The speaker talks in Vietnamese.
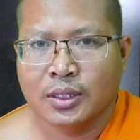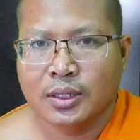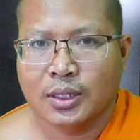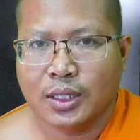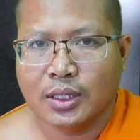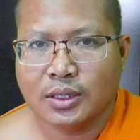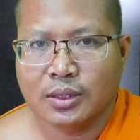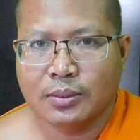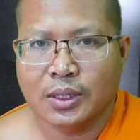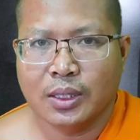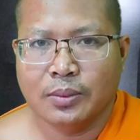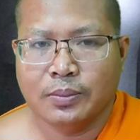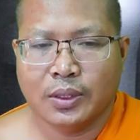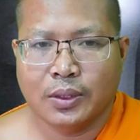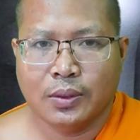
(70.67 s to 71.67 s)
neu
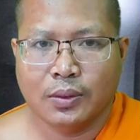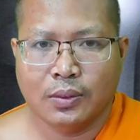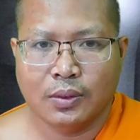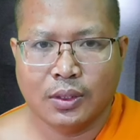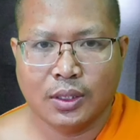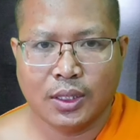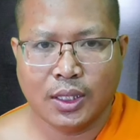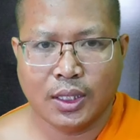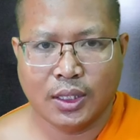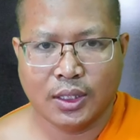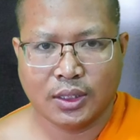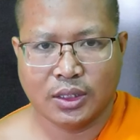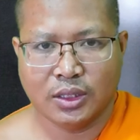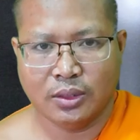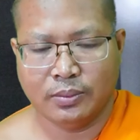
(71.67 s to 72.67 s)
somlein pa thua dai
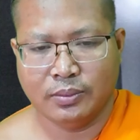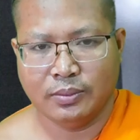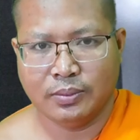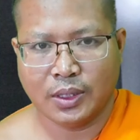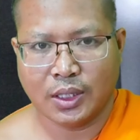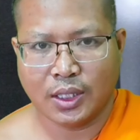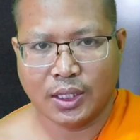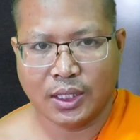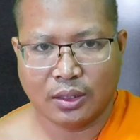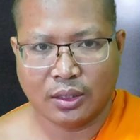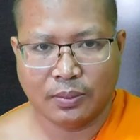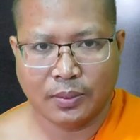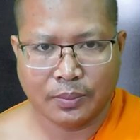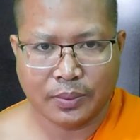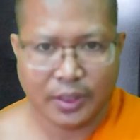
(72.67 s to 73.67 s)
khnyom pakana
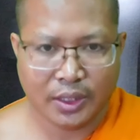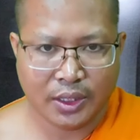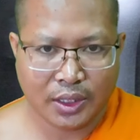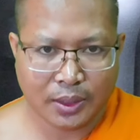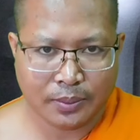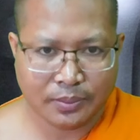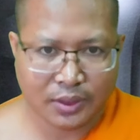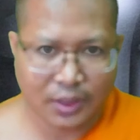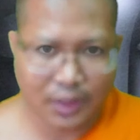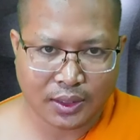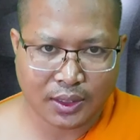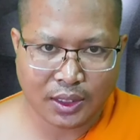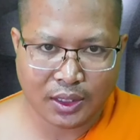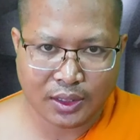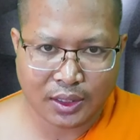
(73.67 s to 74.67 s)
athma phiep na
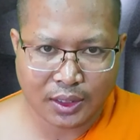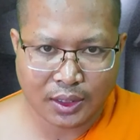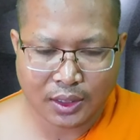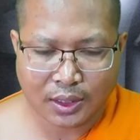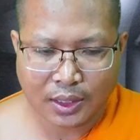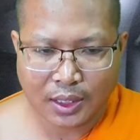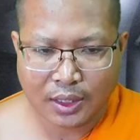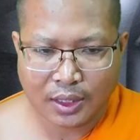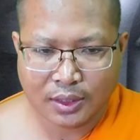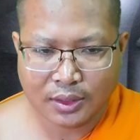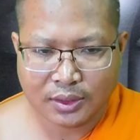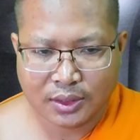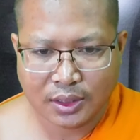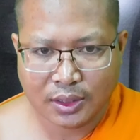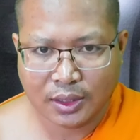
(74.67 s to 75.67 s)
taeng te leuk lang
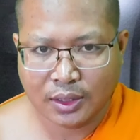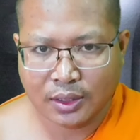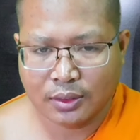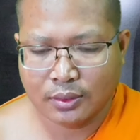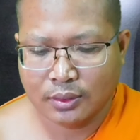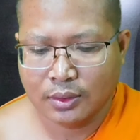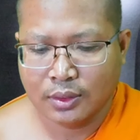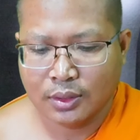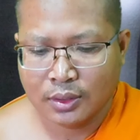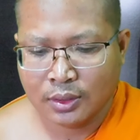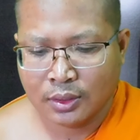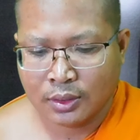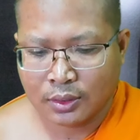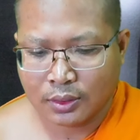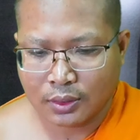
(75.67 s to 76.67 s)
chi rieng
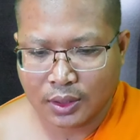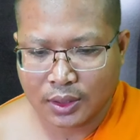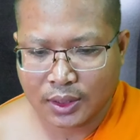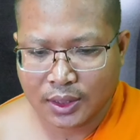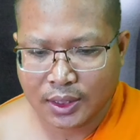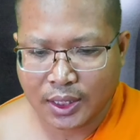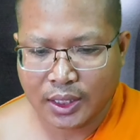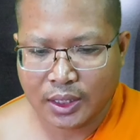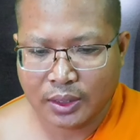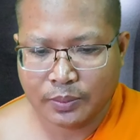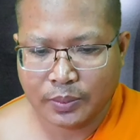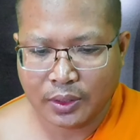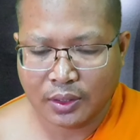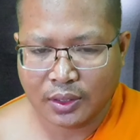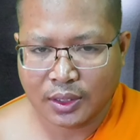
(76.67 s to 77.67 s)
rol thngai
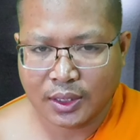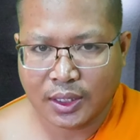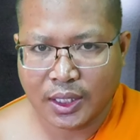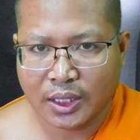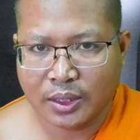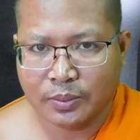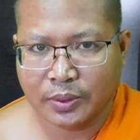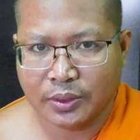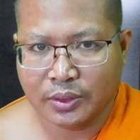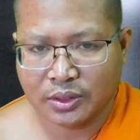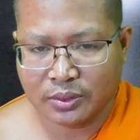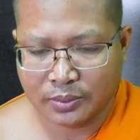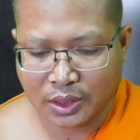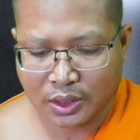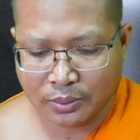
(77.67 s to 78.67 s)
pro ka dei po
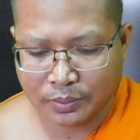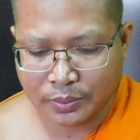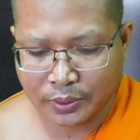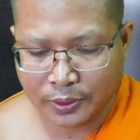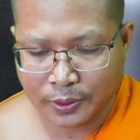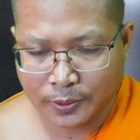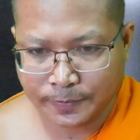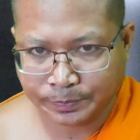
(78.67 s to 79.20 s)
chimran po